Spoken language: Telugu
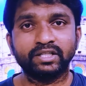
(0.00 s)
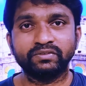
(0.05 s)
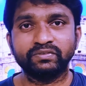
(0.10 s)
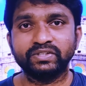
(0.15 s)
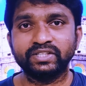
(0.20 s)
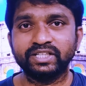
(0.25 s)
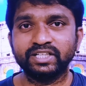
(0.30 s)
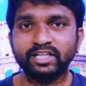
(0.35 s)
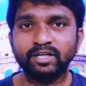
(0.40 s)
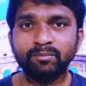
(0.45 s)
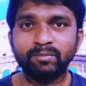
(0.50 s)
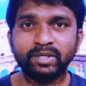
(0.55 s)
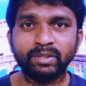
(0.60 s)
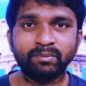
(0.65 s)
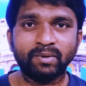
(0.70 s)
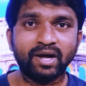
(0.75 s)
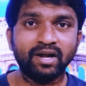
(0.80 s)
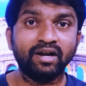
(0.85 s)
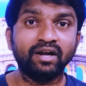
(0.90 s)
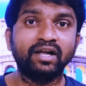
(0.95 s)
అదేవిధంగా మనం
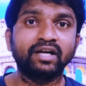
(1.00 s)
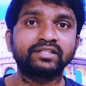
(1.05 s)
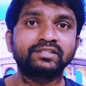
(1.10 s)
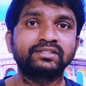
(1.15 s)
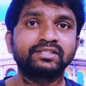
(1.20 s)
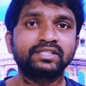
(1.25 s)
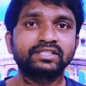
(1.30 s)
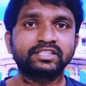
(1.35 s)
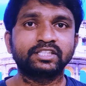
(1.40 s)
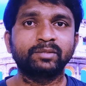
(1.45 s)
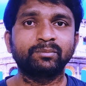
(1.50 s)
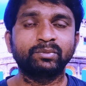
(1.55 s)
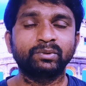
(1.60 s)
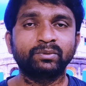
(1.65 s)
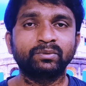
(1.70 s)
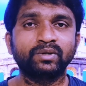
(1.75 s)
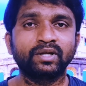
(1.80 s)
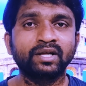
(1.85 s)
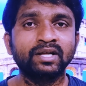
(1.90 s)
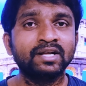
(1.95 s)
అన్లాక్ చేసినప్పుడు
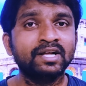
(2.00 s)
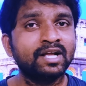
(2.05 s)
కూడా